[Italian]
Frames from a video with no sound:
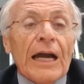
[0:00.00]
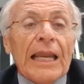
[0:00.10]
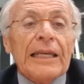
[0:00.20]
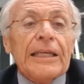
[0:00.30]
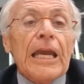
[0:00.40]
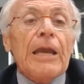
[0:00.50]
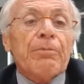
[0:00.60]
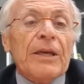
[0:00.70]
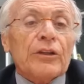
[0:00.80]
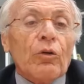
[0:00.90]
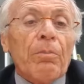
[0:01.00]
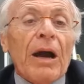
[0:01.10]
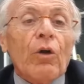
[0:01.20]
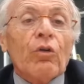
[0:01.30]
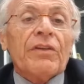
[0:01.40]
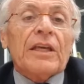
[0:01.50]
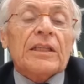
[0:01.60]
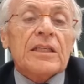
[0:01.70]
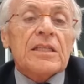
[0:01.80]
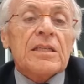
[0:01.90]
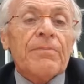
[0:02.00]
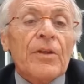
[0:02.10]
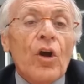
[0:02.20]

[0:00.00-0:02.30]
Galli e Pietro Paolo Verdis.